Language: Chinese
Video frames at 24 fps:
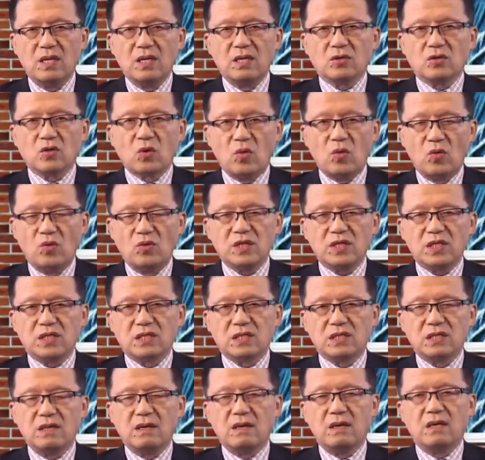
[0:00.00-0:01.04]
同
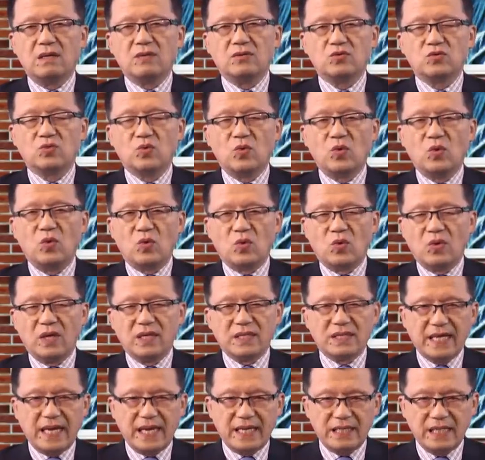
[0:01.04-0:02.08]
时，如果
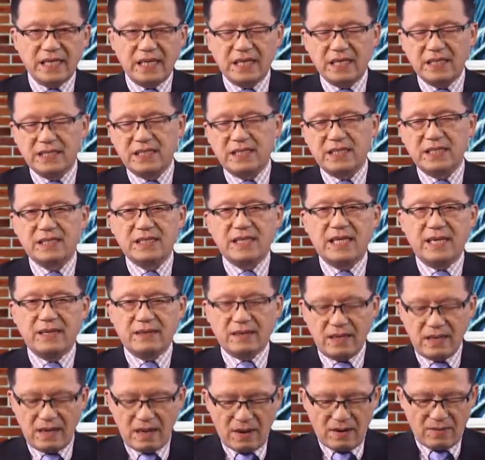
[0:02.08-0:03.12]
在这个期间，
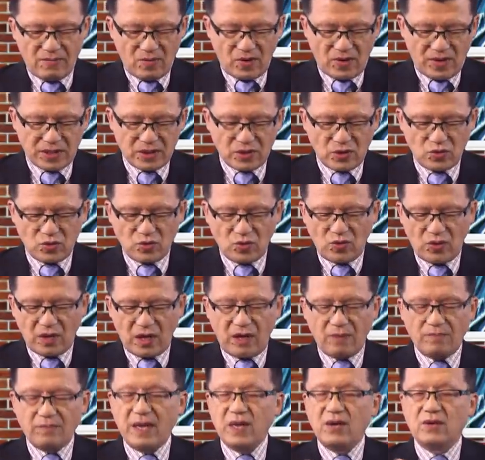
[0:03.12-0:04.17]
孟晚舟如果
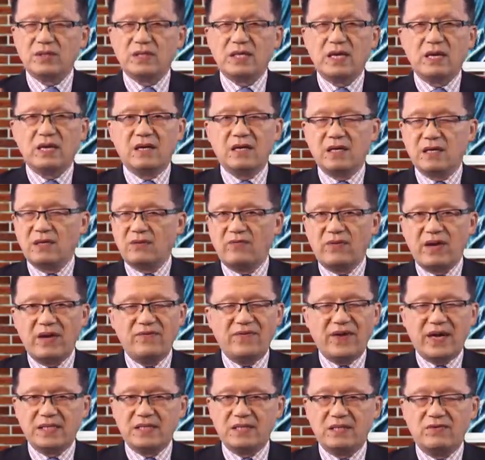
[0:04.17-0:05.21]
要没有任何的违
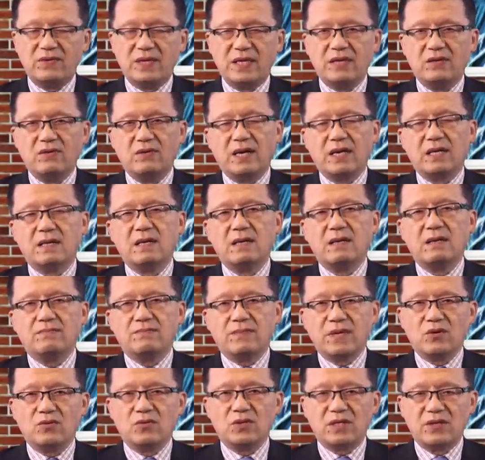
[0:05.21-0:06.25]
法行为的话，
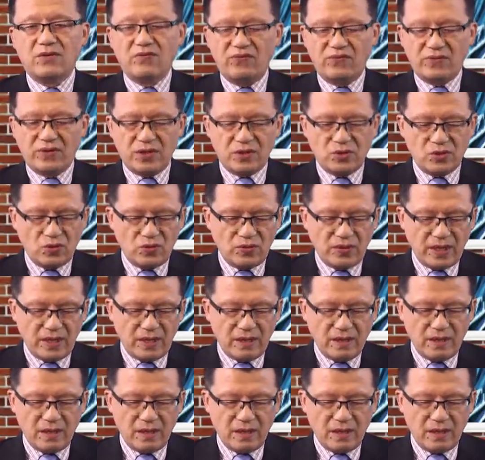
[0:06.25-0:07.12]
美国政府呢就会